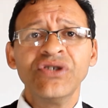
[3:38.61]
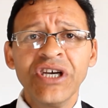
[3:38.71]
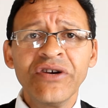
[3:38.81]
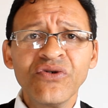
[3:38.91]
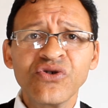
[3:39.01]

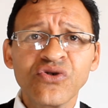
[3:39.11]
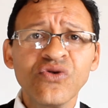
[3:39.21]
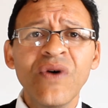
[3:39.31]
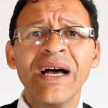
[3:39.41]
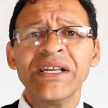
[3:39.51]
dinheiro
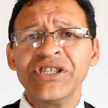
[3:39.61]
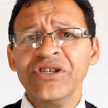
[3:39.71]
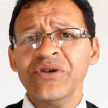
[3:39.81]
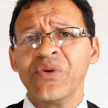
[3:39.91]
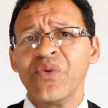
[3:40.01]

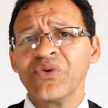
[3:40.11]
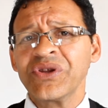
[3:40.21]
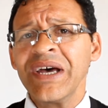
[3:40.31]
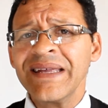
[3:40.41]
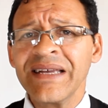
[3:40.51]
suadinho, com
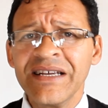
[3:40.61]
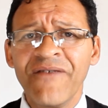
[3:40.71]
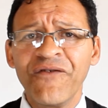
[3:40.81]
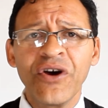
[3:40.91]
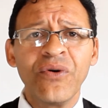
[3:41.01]
tanta
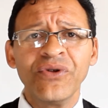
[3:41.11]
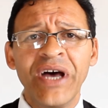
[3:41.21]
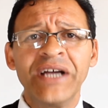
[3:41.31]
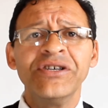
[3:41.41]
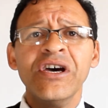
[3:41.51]

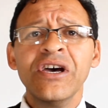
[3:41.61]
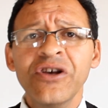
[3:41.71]
dificuldade,